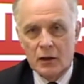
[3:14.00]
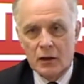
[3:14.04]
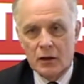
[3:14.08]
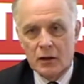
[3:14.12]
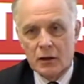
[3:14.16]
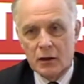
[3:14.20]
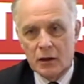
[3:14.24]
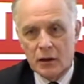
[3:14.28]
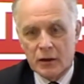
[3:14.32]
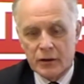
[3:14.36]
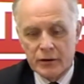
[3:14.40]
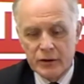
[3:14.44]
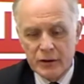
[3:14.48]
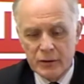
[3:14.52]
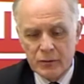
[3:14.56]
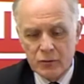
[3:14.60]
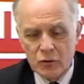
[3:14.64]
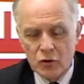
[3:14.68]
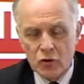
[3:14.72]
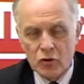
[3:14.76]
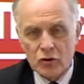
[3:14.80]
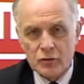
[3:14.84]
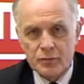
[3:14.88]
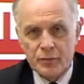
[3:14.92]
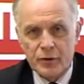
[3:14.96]
э, к ним
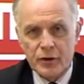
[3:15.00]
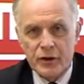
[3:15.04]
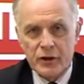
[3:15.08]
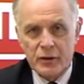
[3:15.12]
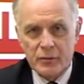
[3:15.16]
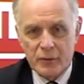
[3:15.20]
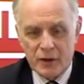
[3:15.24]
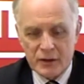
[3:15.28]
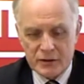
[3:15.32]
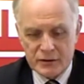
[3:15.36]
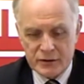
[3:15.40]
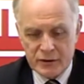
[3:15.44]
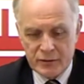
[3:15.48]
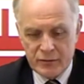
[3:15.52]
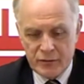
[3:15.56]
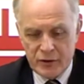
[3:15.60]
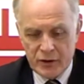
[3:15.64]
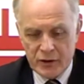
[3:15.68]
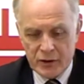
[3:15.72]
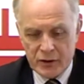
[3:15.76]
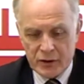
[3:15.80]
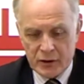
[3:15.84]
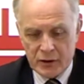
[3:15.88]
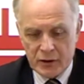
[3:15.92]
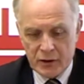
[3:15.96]
могут приниматься
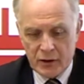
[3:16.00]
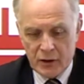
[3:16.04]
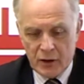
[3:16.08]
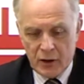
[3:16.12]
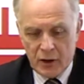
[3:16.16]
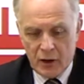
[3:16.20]
меры